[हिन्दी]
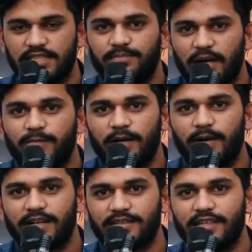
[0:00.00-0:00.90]
जब पापा
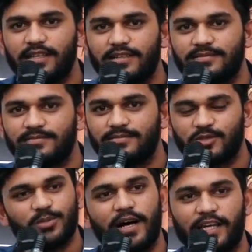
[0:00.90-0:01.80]
मारते हैं ना
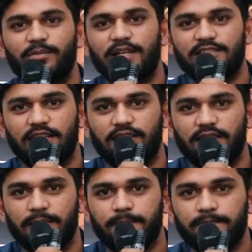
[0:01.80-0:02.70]
तो माँ के पास जाते
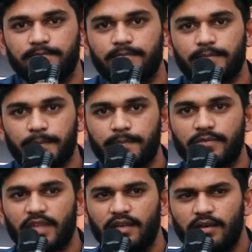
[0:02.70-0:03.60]
हैं
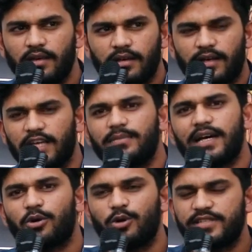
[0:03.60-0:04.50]
कई
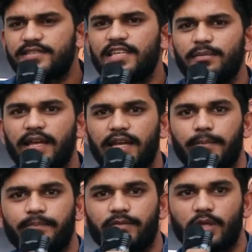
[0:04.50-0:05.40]
बार कोशिश की मैंने
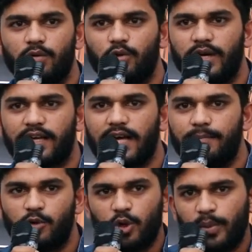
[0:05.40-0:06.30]
वो
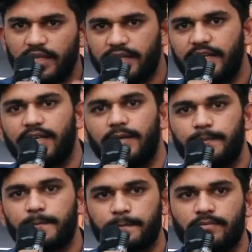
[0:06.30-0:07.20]
नकाब को पलटने की
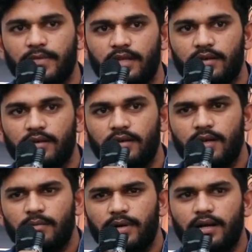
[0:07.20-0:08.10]

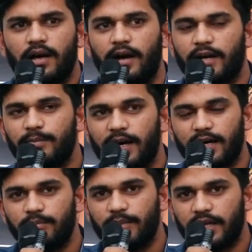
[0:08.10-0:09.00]
पर हर
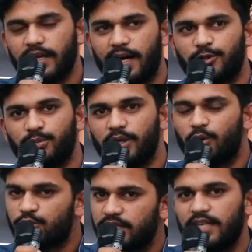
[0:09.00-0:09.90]
बार मेरे हाथों में
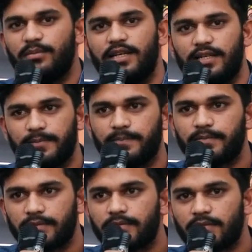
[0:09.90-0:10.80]
खुशी ही
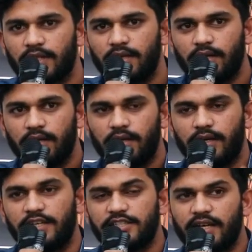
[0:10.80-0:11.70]

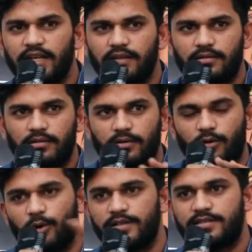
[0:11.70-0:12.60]
मिली न जाने
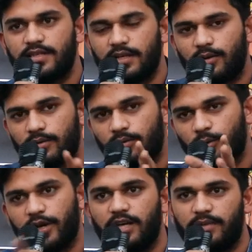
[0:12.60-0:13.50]
कौन से
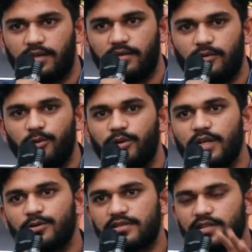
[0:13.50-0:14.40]
कोने में
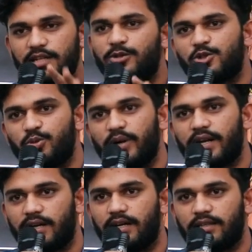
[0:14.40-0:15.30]
उन्होंने उस दर्द को छुपा
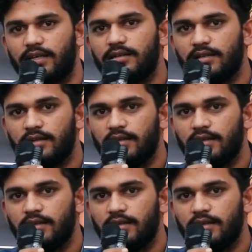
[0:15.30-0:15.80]
रखा था